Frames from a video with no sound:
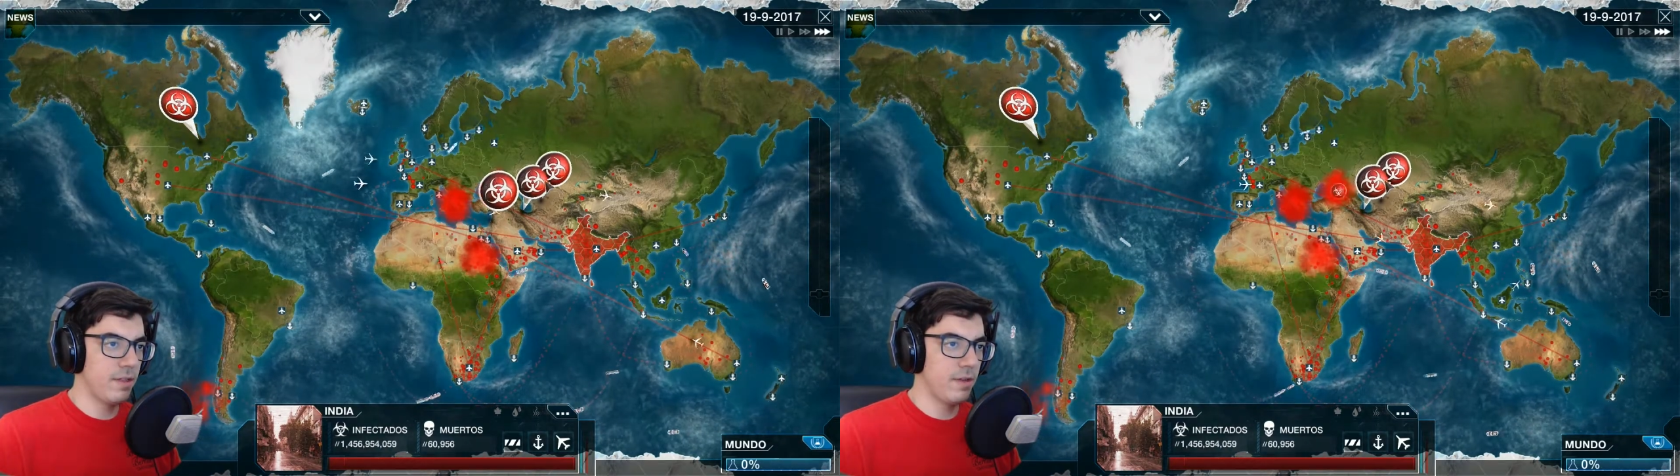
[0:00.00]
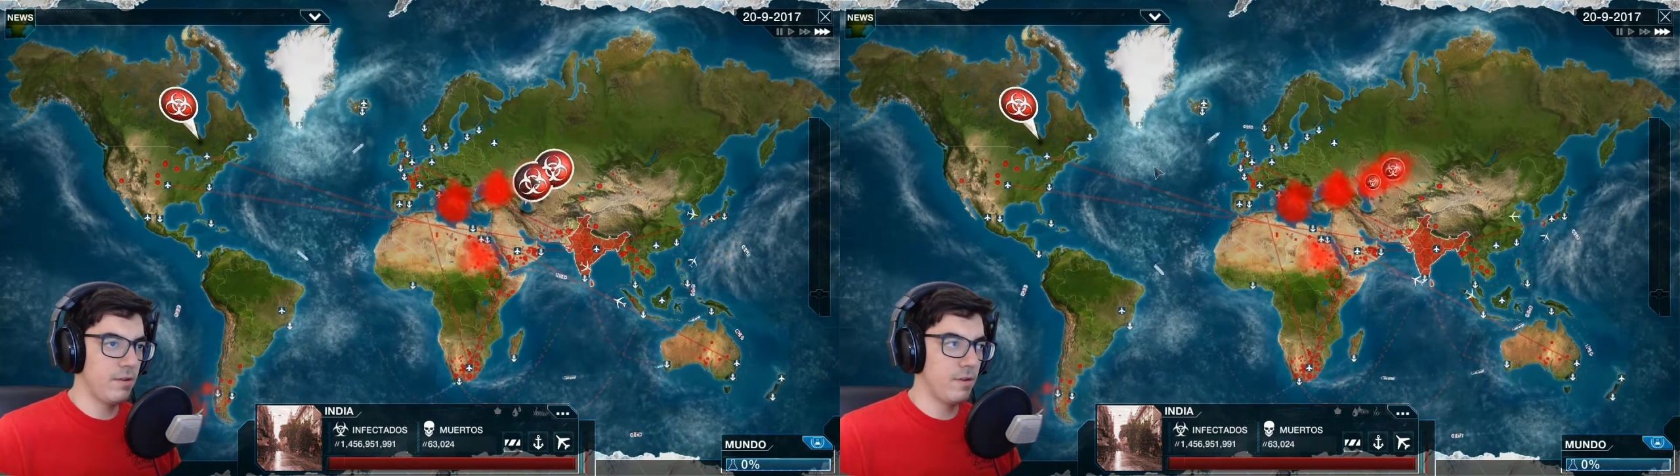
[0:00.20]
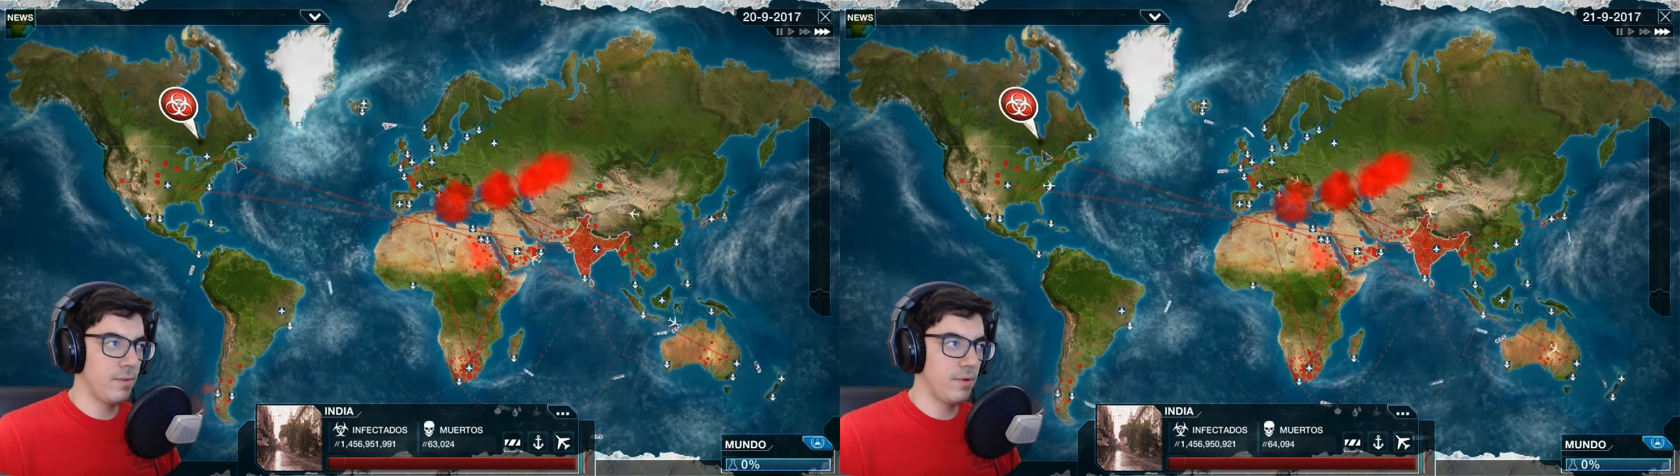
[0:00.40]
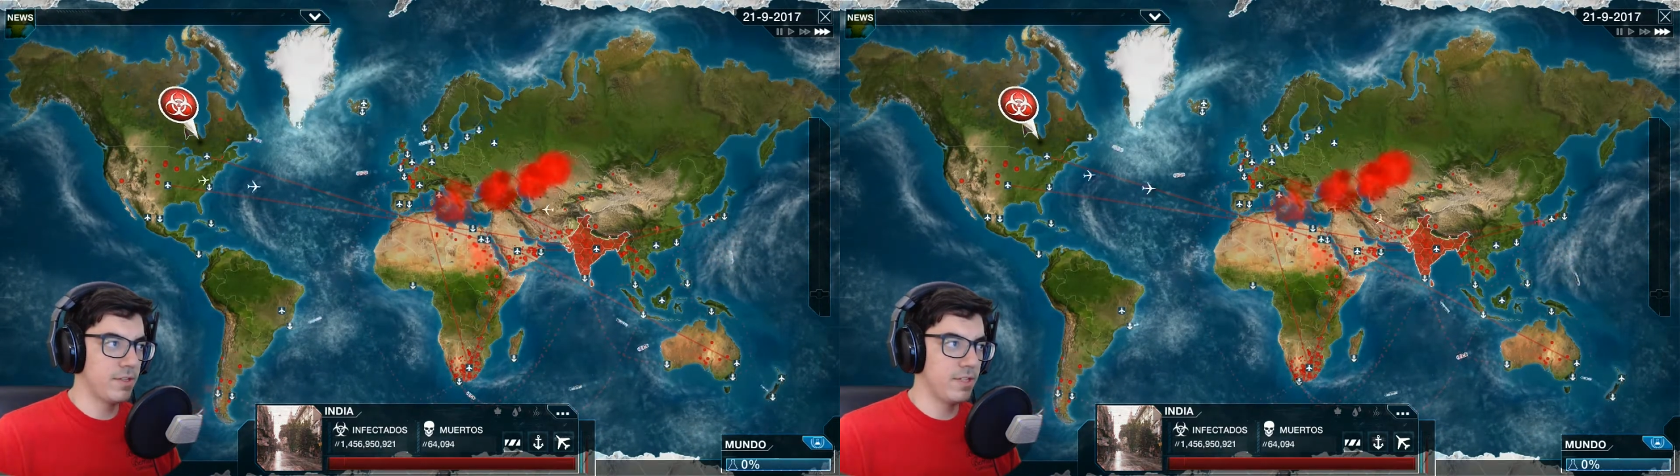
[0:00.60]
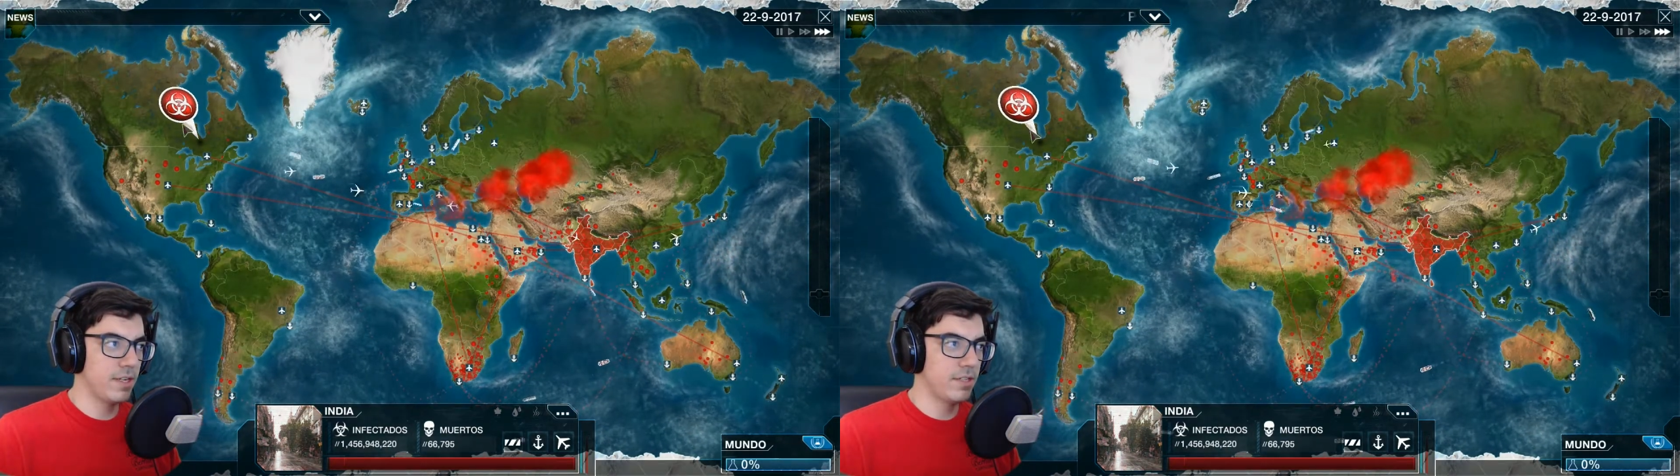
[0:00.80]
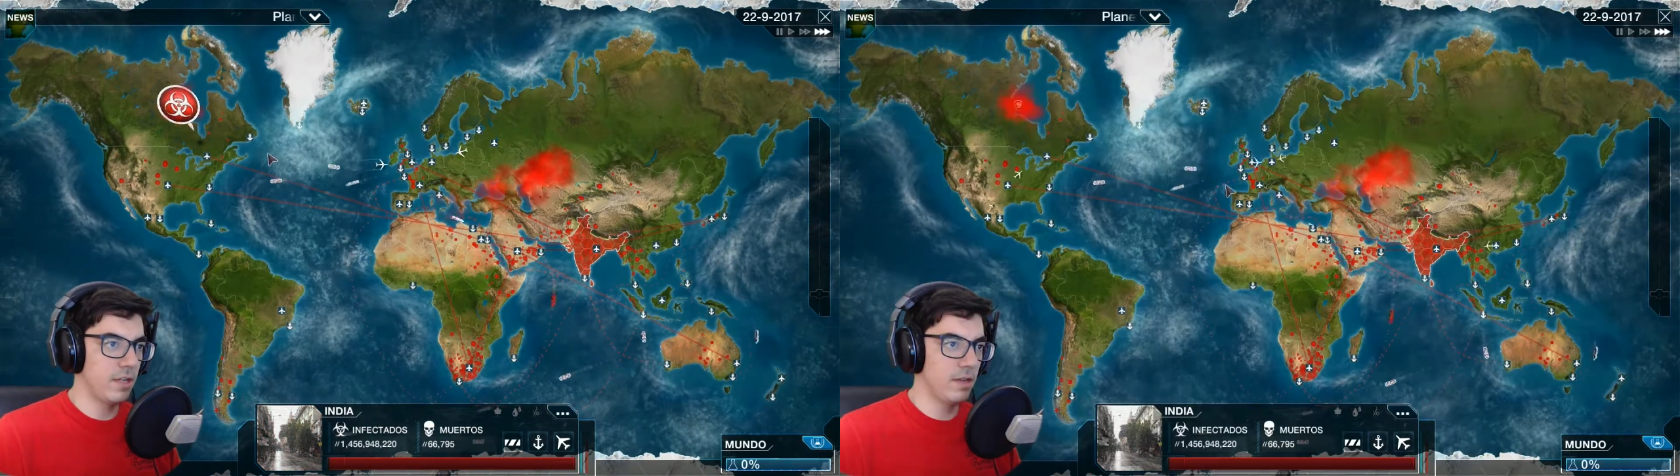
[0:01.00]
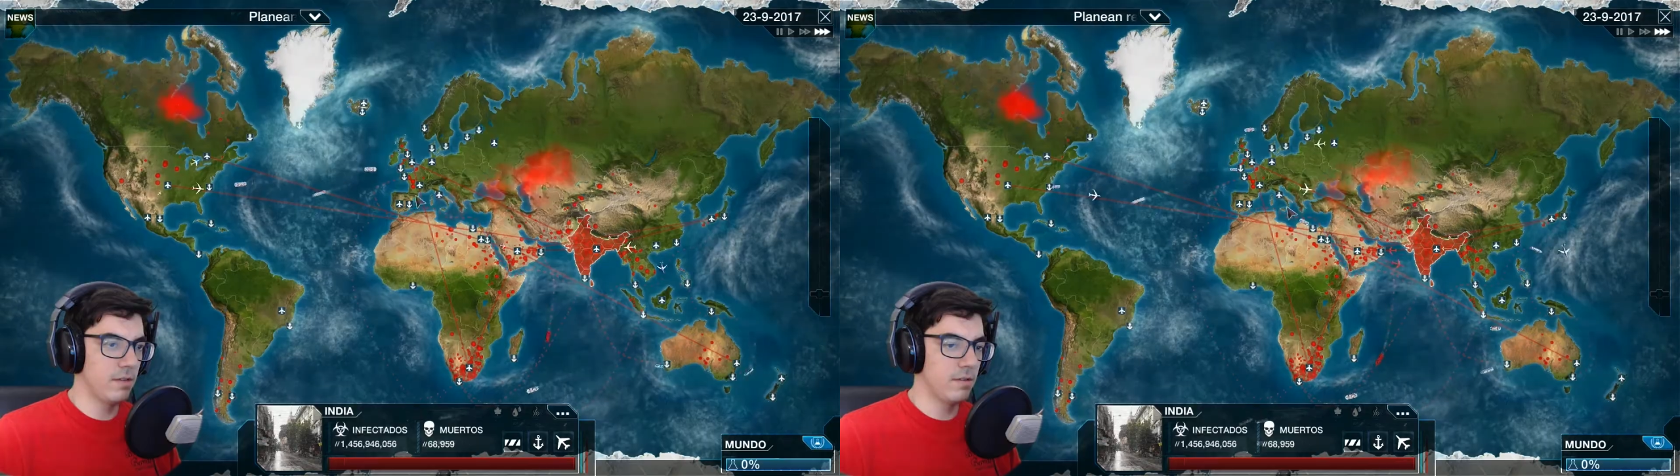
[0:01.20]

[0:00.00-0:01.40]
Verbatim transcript: cero. Espero que siga así.